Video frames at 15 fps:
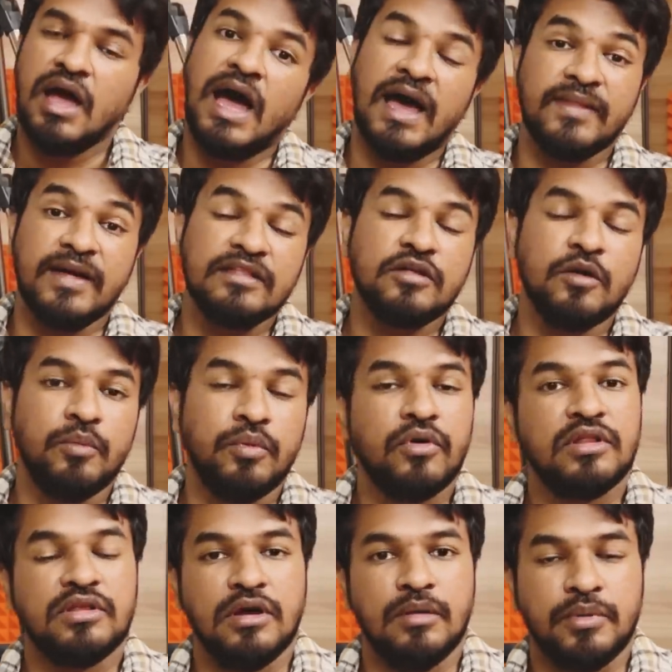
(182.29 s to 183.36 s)
அந்த இடத்துக்கு
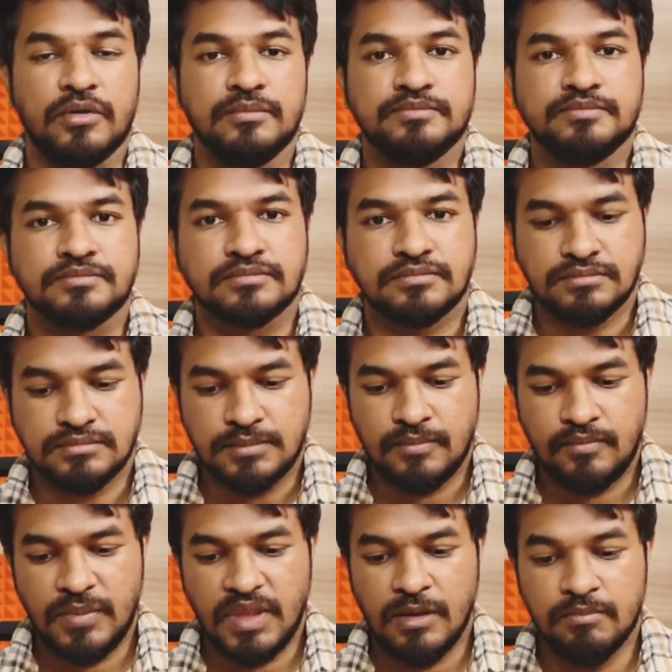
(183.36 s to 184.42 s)
போனதுக்கப்புறம்
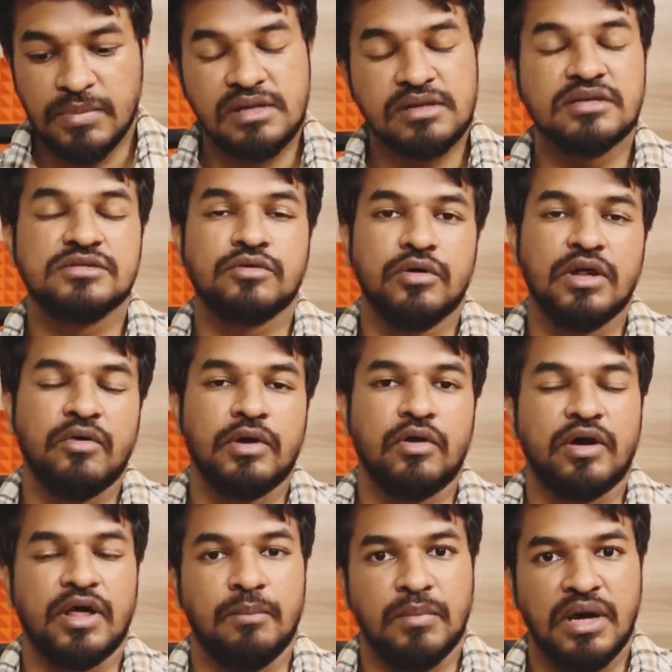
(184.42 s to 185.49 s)
பில்கிஸ் கூட
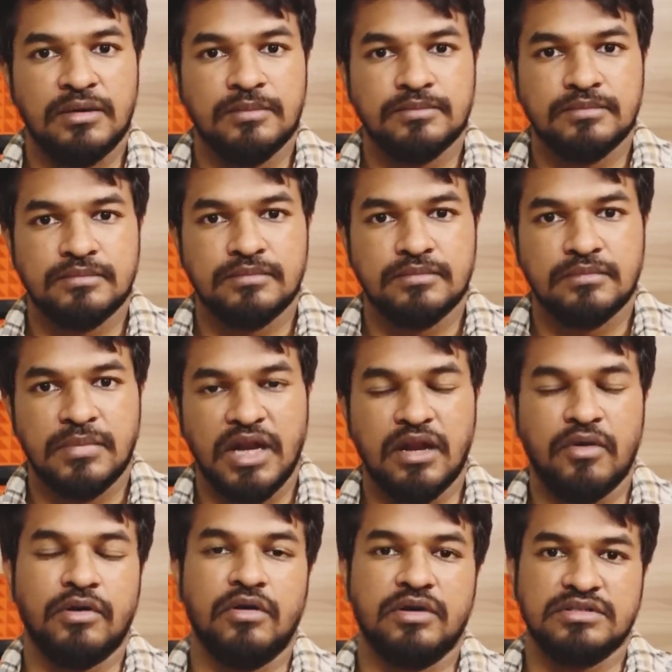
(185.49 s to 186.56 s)
அவங்களோட அம்மா அண்ட்
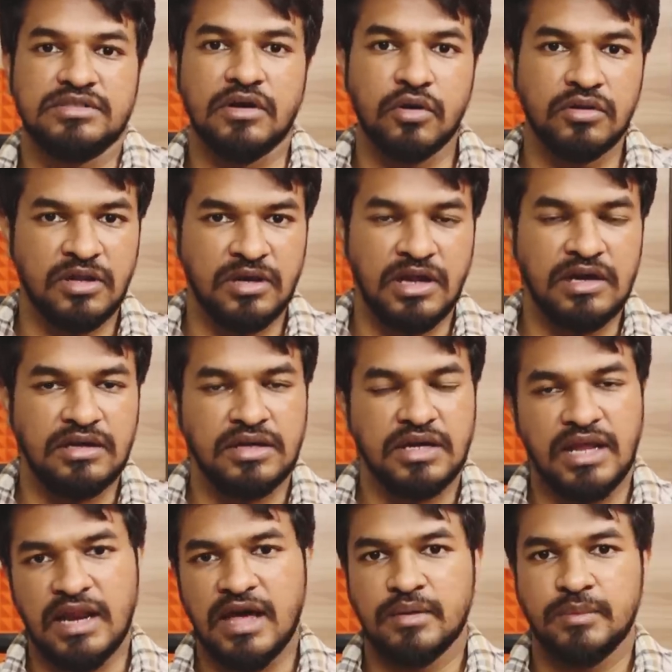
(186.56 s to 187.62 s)
அவங்களோட சகோதரிகள்
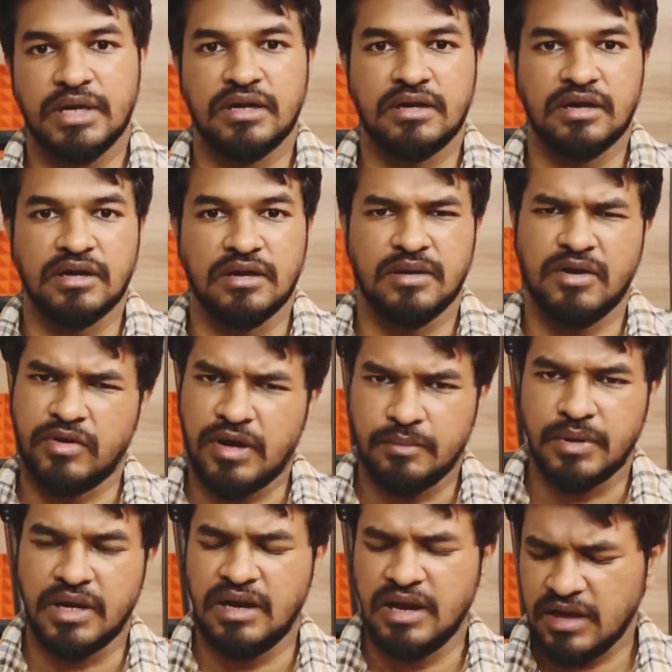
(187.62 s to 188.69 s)
எல்லாருமே இருக்காங்க அவங்க
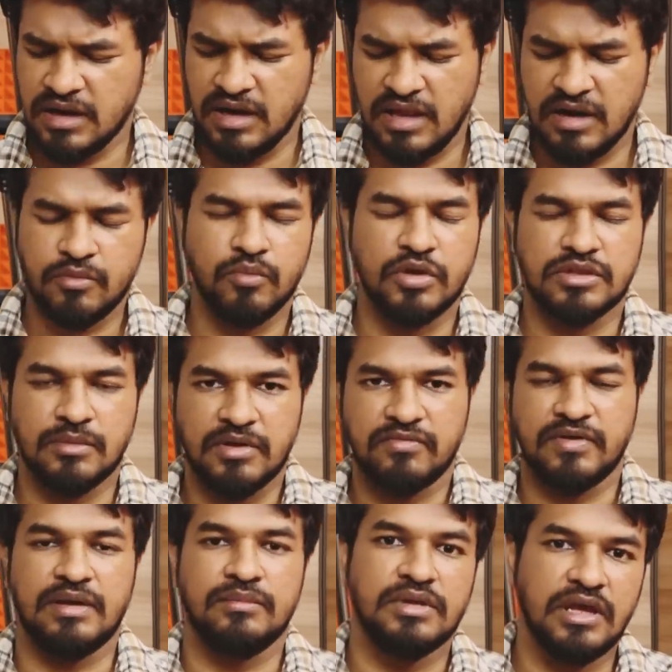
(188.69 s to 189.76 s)
அப்பா எல்லாரும் எல்லோரும் மொத்தமாக
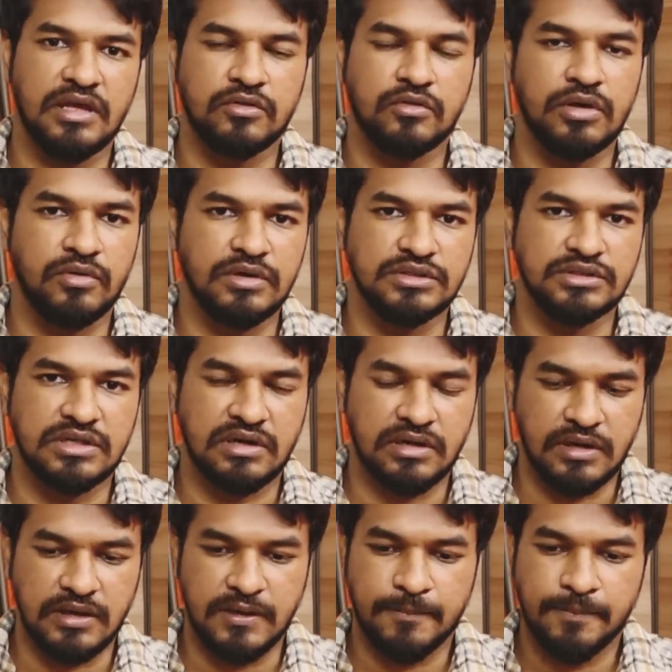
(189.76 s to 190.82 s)
ஃபேமிலியாக அதுக்குள்ளே
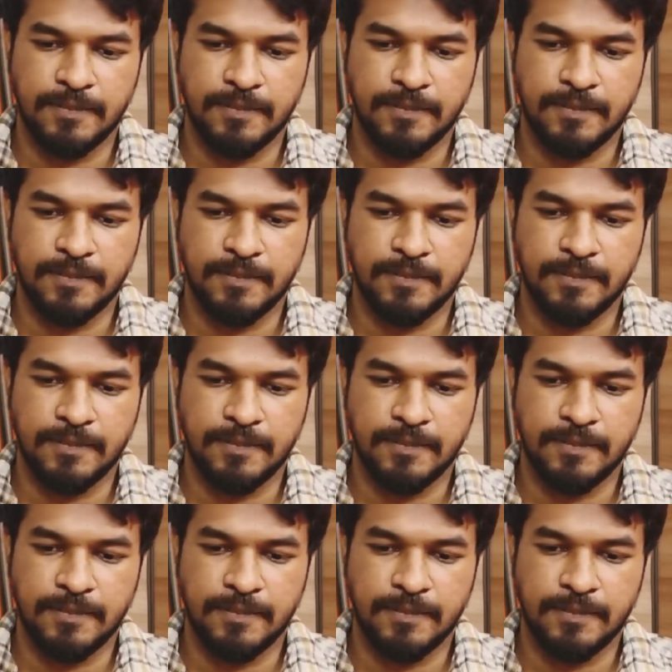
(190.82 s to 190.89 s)
ஒழிஞ்சிட்ருக்காங்க